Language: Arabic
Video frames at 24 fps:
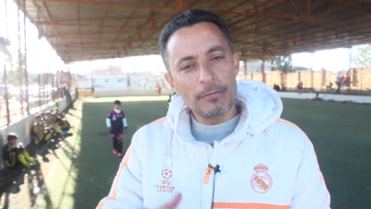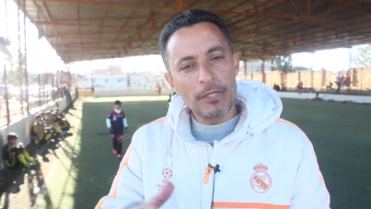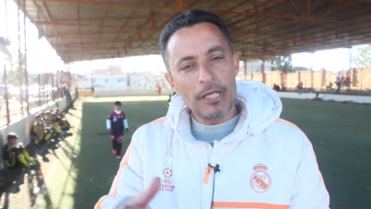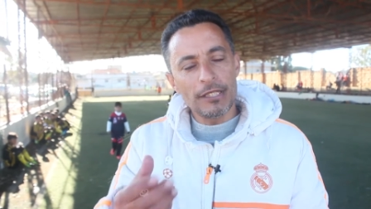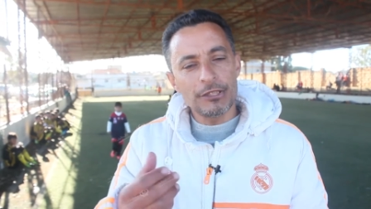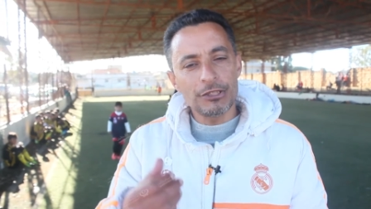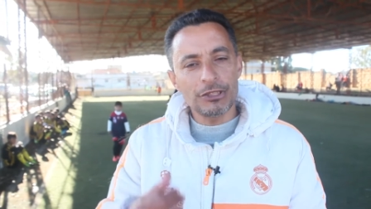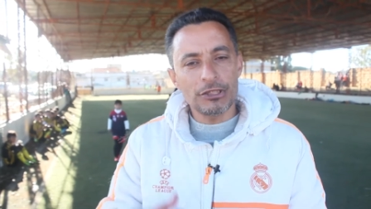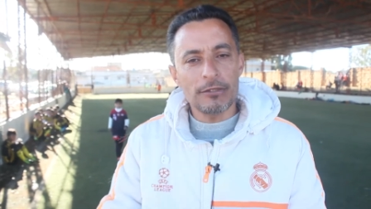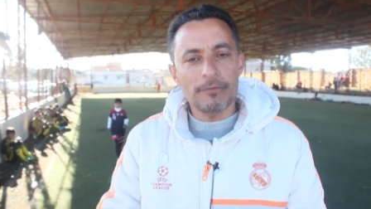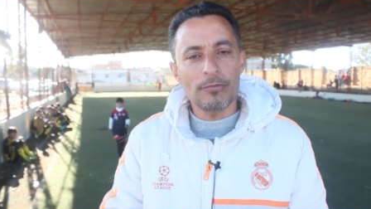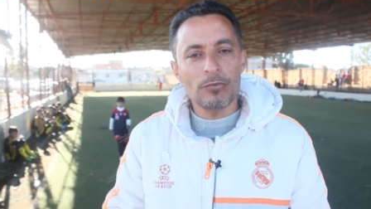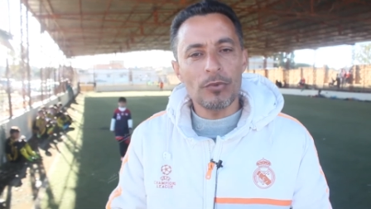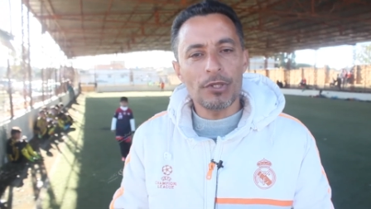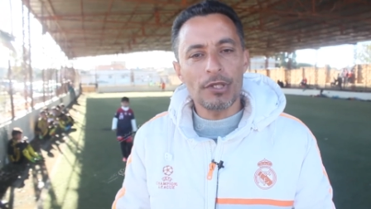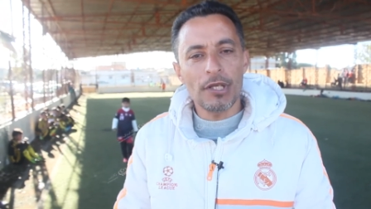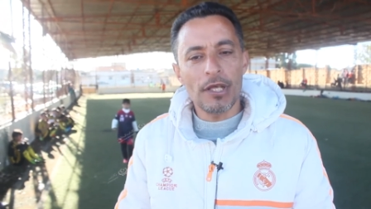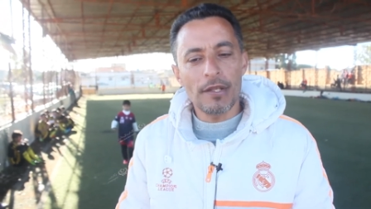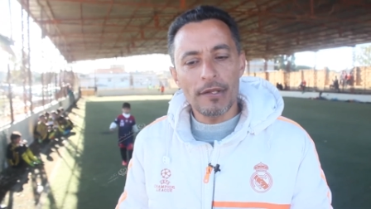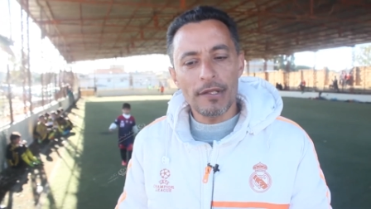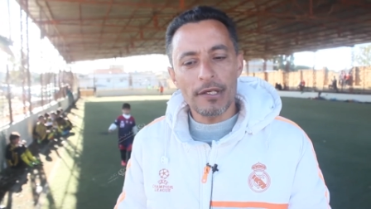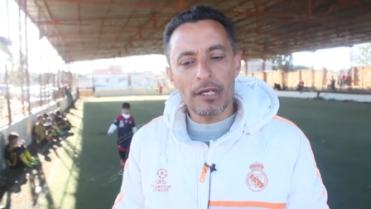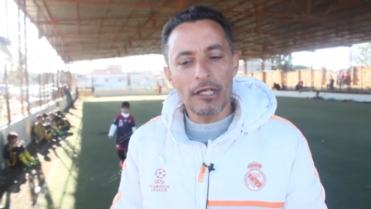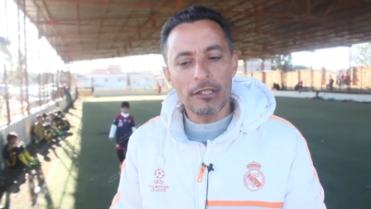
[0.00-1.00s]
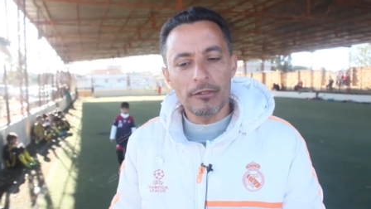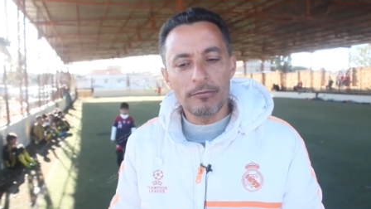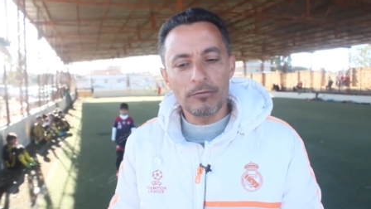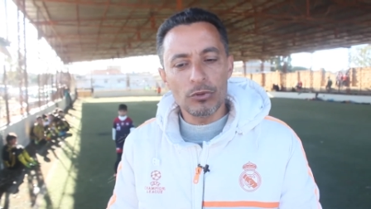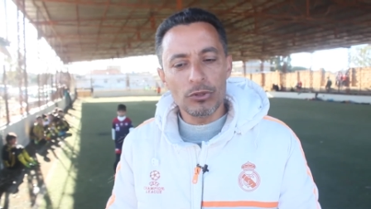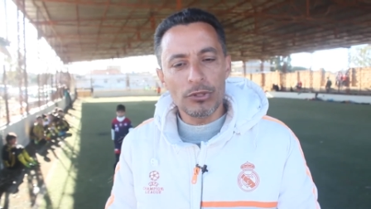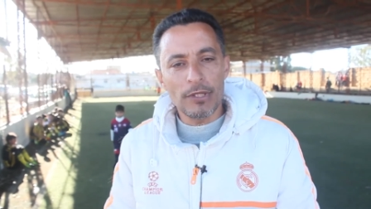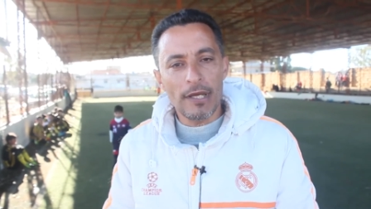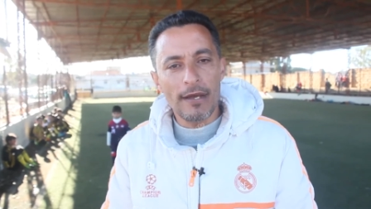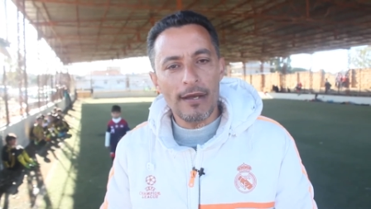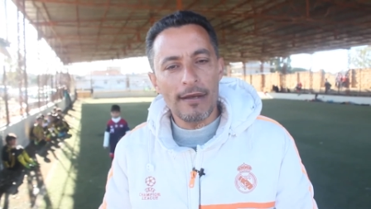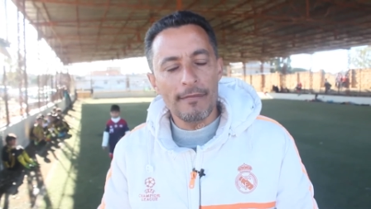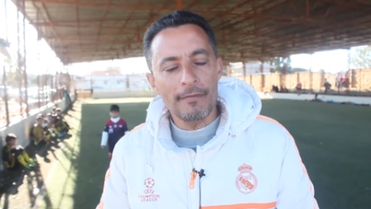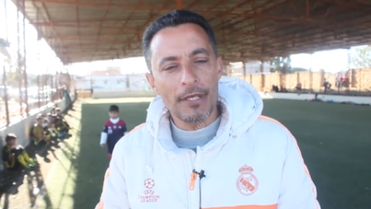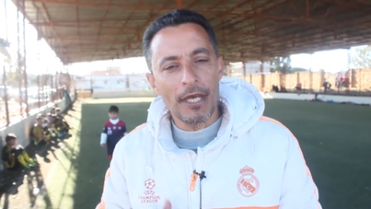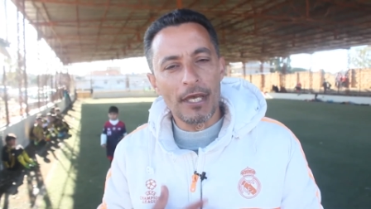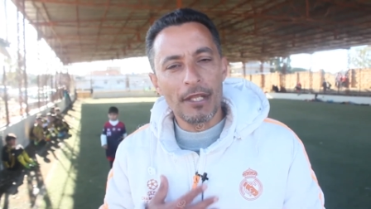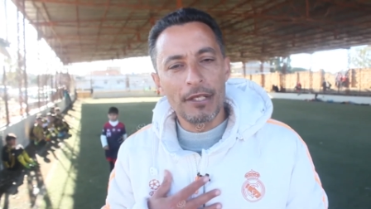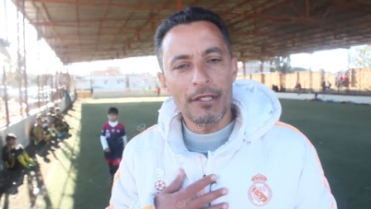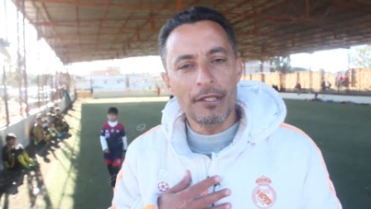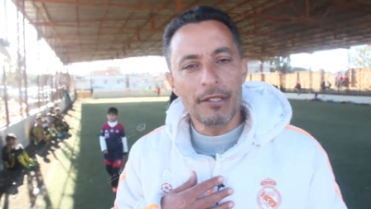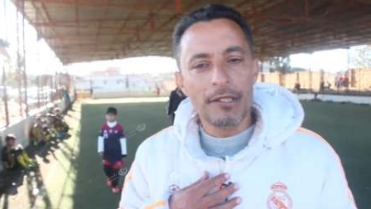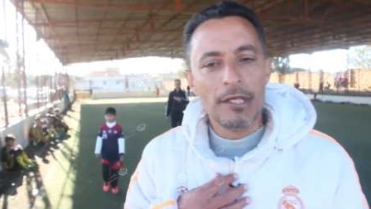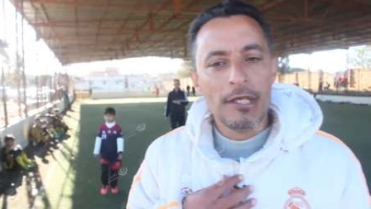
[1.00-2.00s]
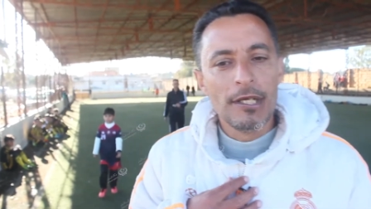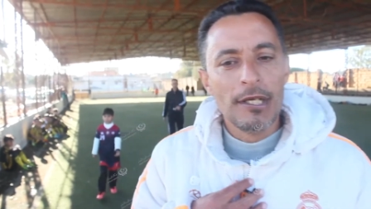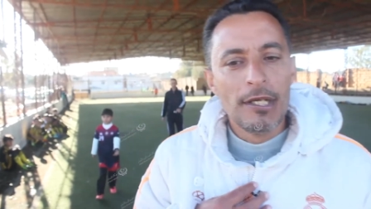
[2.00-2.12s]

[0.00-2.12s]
من هيئه الشباب والرياضه يقدموا دعم يعني